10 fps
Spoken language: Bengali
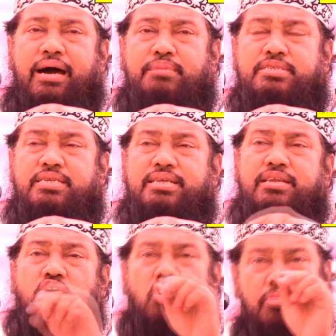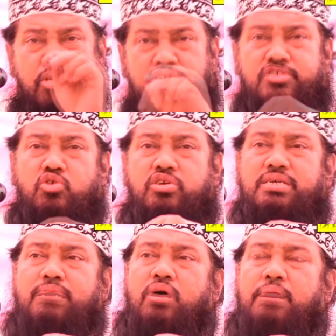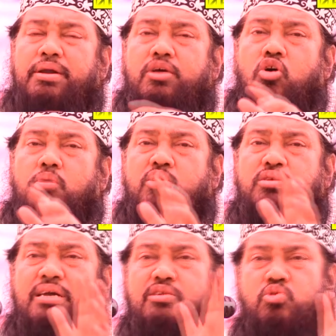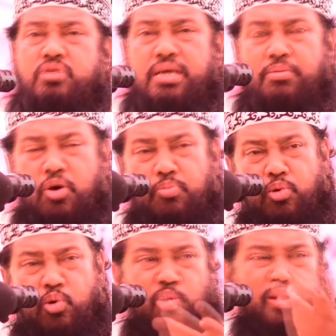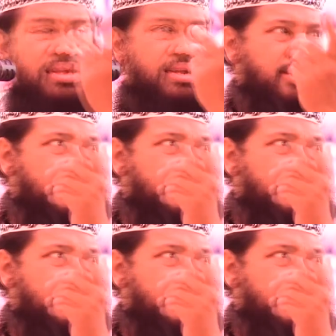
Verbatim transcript: আমি যেদিন কবরে চলে যাব আমার কবরটা নূর দিয়ে ভরপুর করে দিই